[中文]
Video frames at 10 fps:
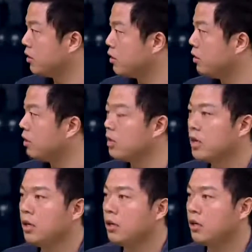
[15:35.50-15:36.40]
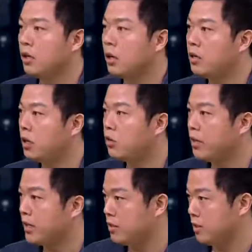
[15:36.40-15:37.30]
这个，然然后
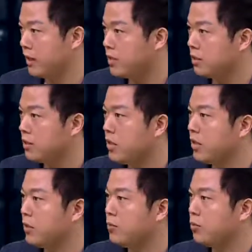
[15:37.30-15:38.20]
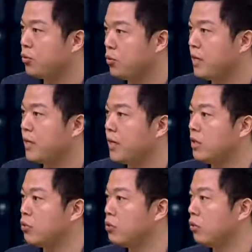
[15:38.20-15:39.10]
你再联想到这两年，我们不断的
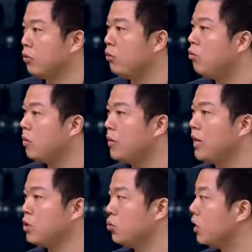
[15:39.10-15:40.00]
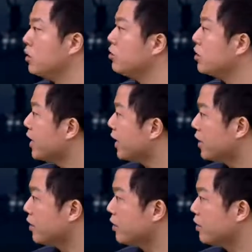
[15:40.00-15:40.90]
看到说有从网吧里出来就直接
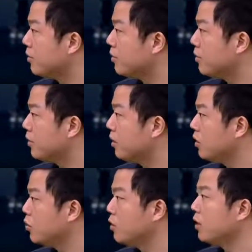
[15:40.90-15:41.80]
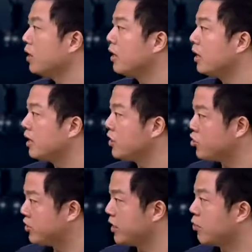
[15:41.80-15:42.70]
砍人的，就是看他
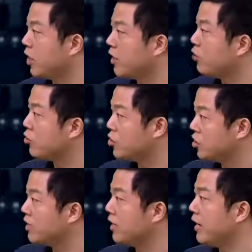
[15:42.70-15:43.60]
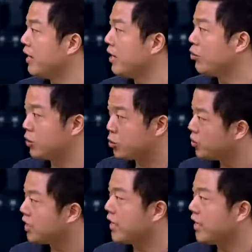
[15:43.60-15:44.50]
之前玩的那种射击类的或者
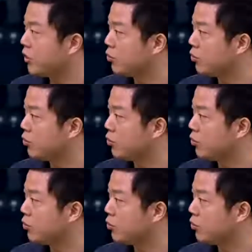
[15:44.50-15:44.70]
凶杀类的